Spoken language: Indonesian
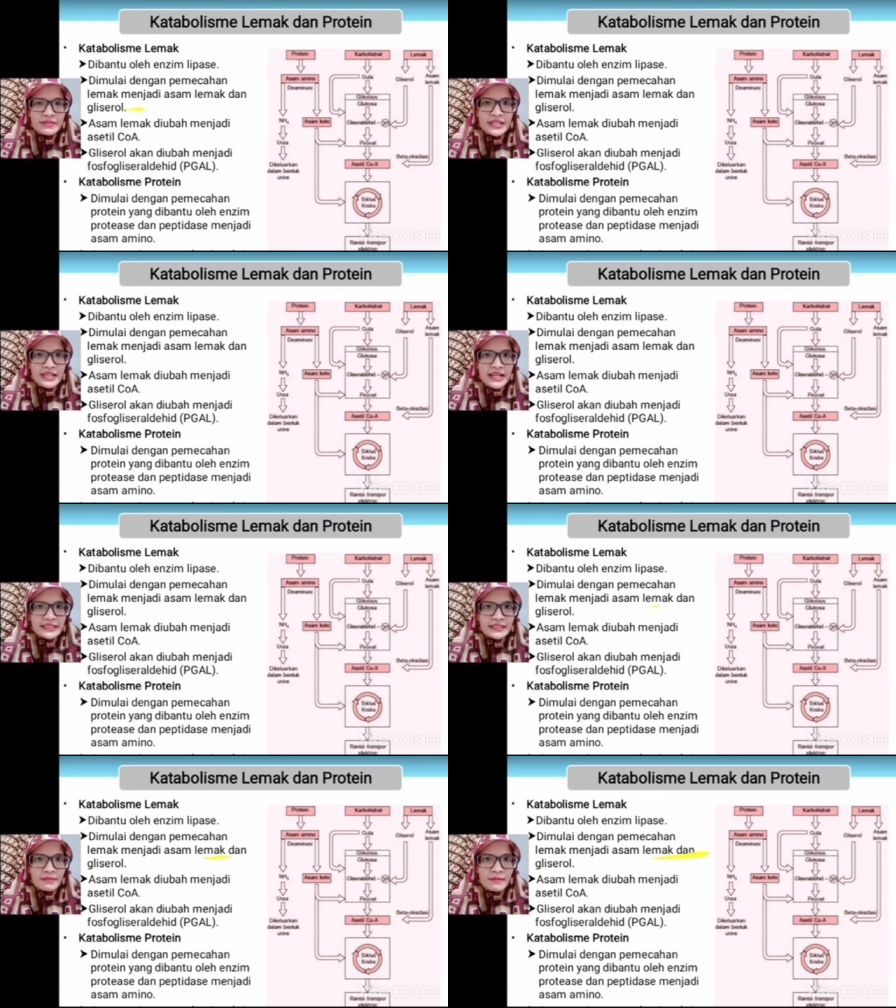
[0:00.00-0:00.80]

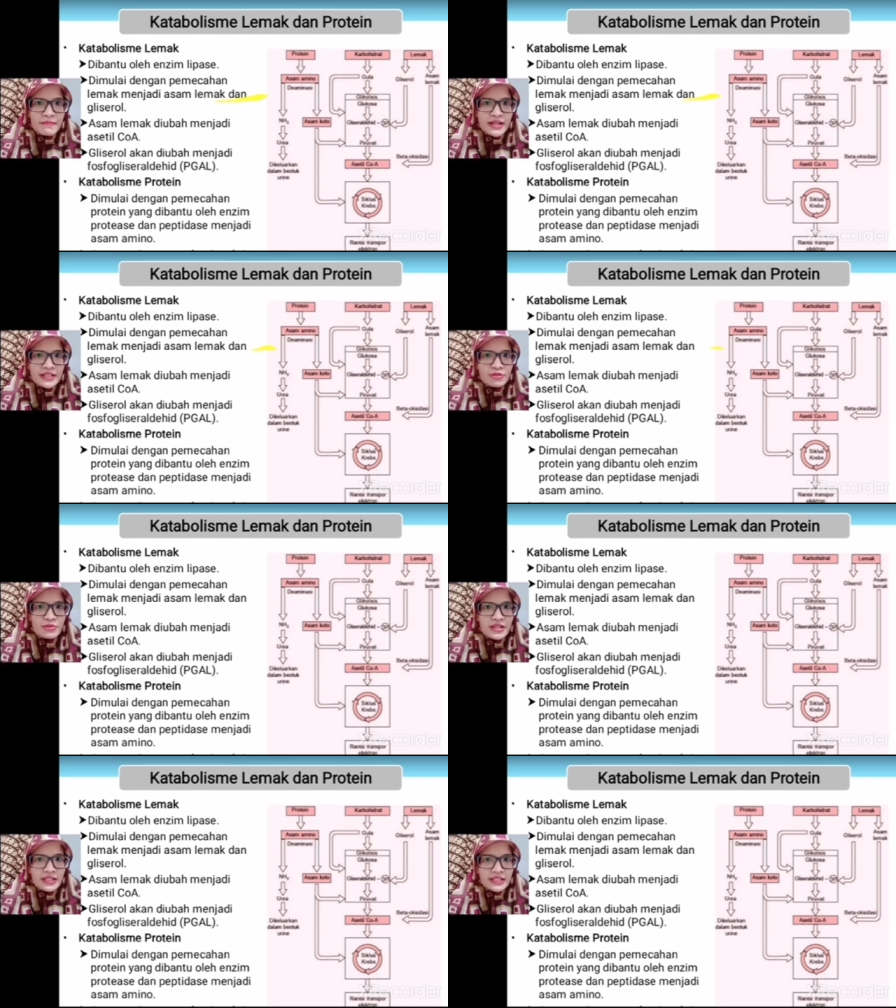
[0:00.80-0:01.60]
menjadi asam lemak dan
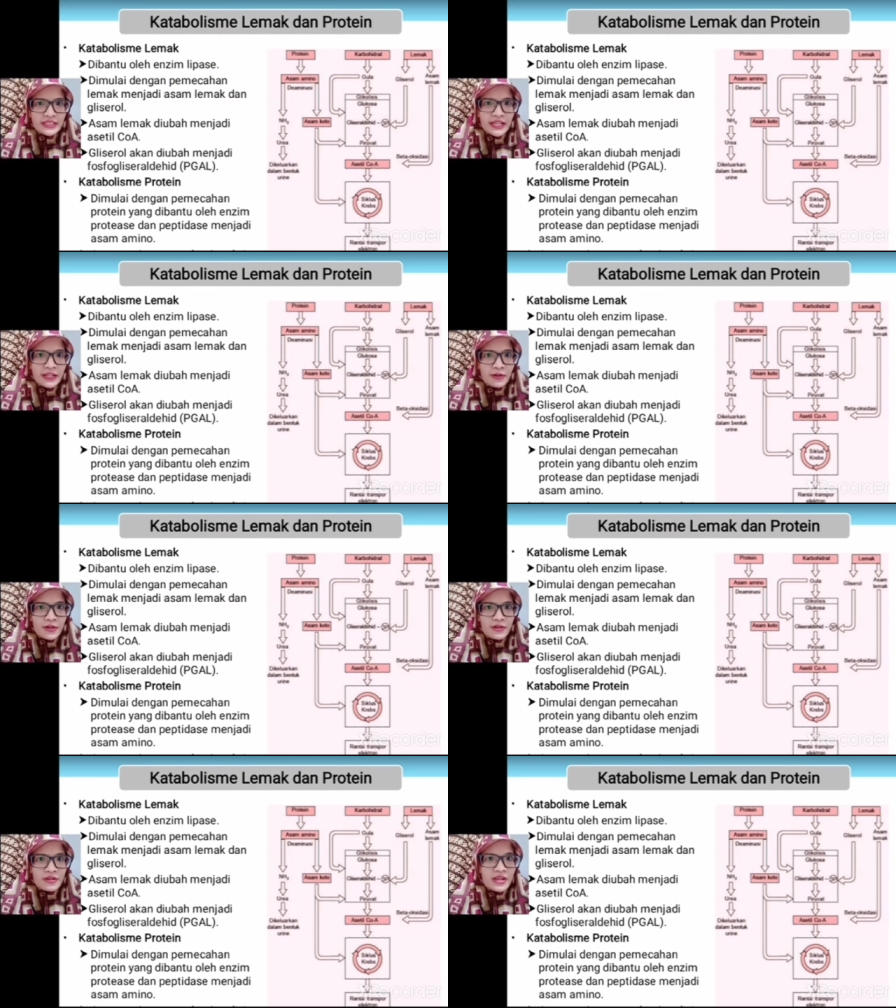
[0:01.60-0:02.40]
juga
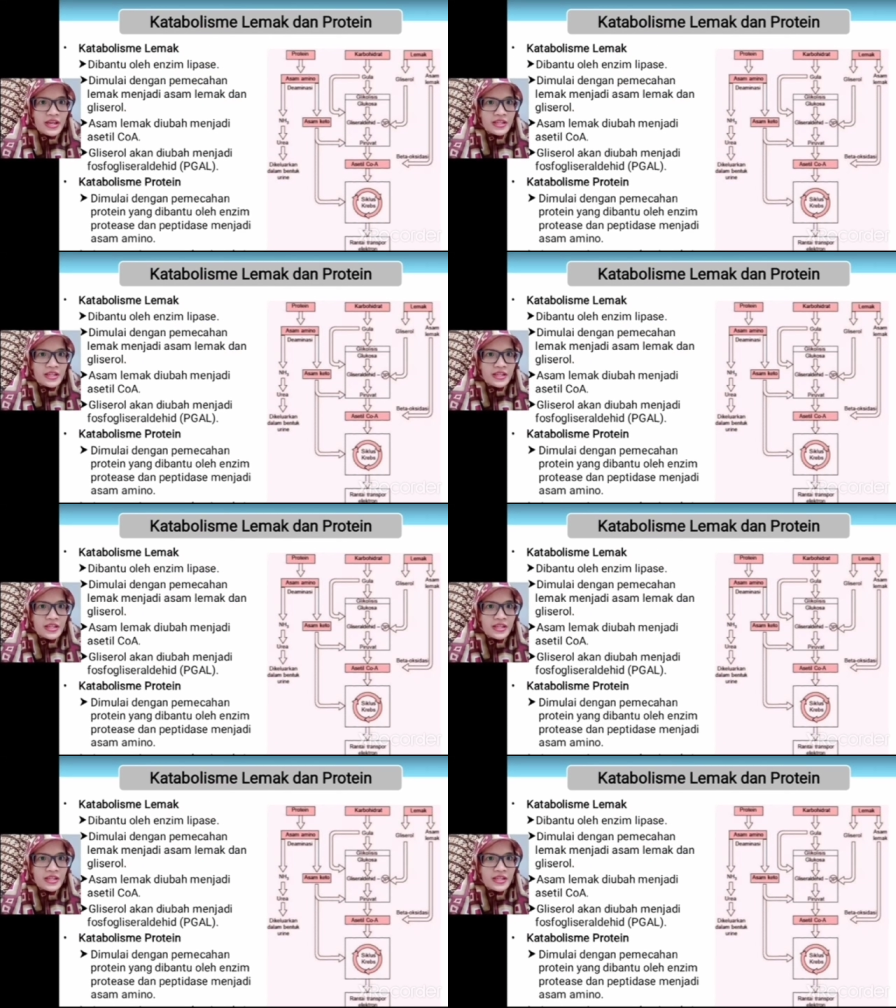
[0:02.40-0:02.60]
gliserol